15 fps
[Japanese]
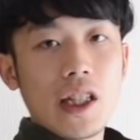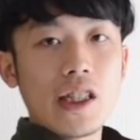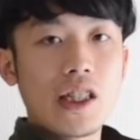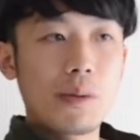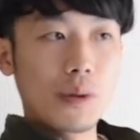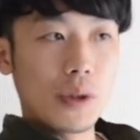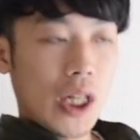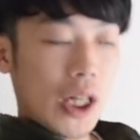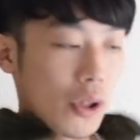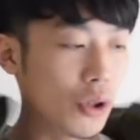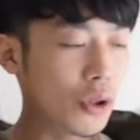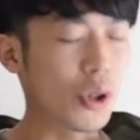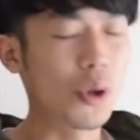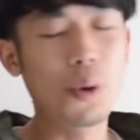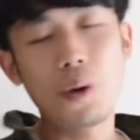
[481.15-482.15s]
関してもあの
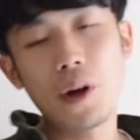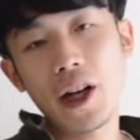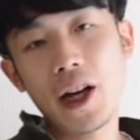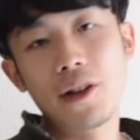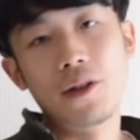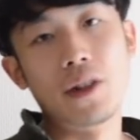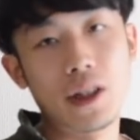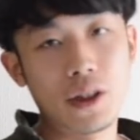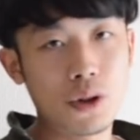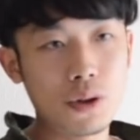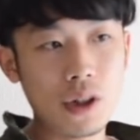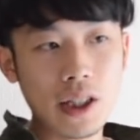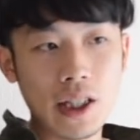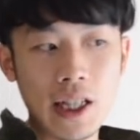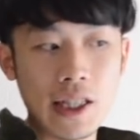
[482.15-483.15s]
ちょっと汚れがあるので
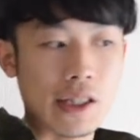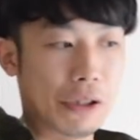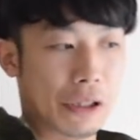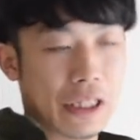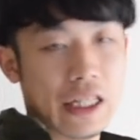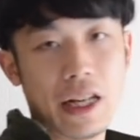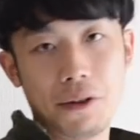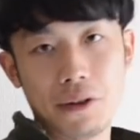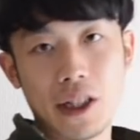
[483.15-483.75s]
ちょっとだけ安くして